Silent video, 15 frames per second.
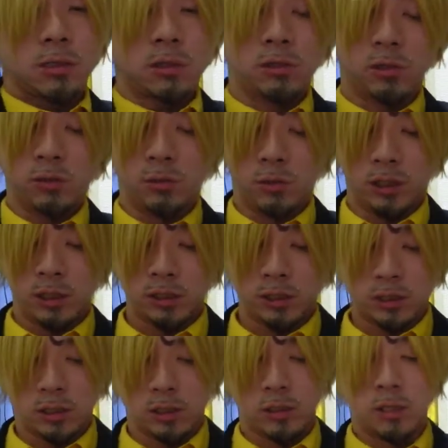興味な
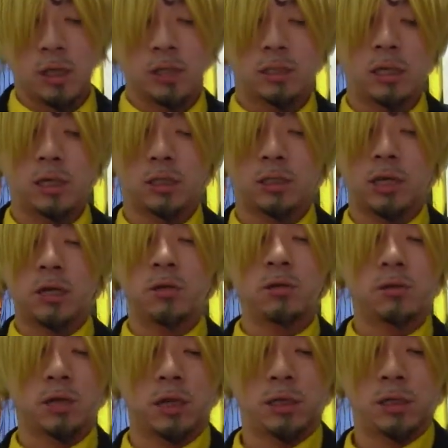しあじゃあ
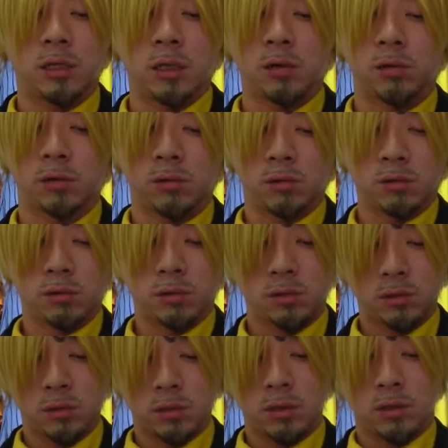ジャンル変えろ
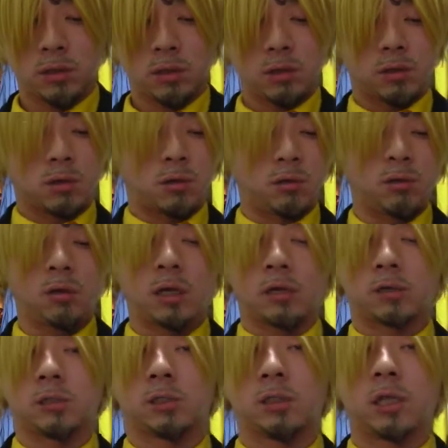う音
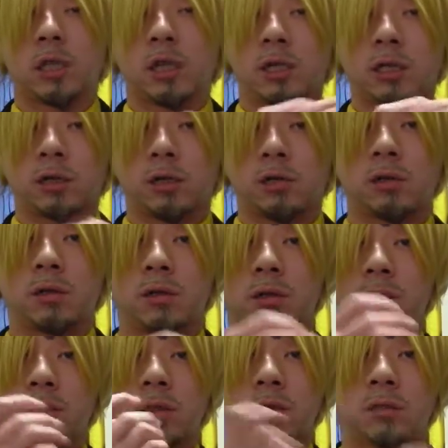楽好きだ
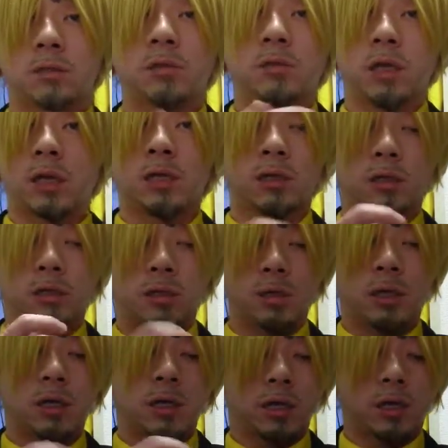どうだ
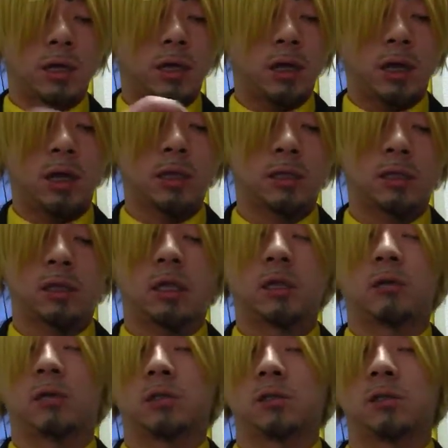あんた
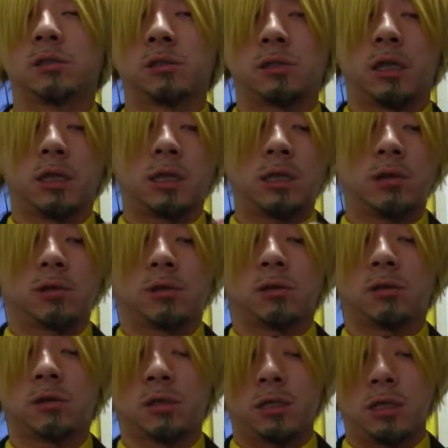にはすぐできるよ
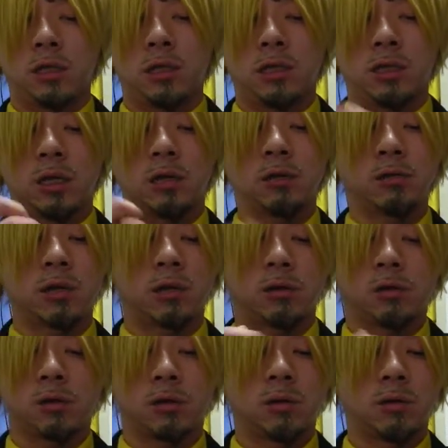いい音色だ
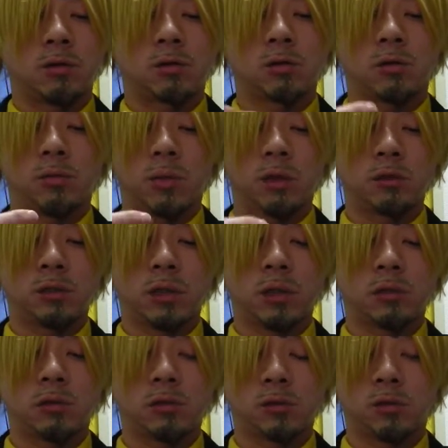ろそうまる
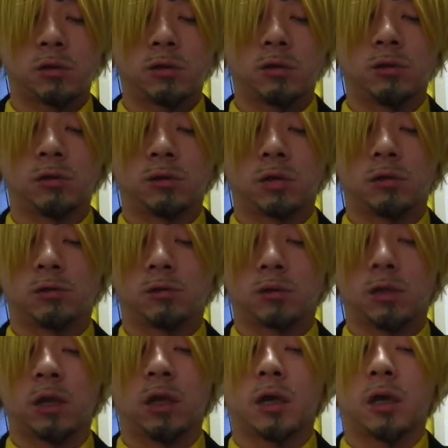で琴のような
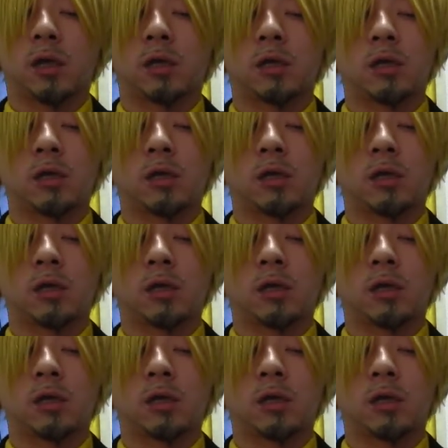音だが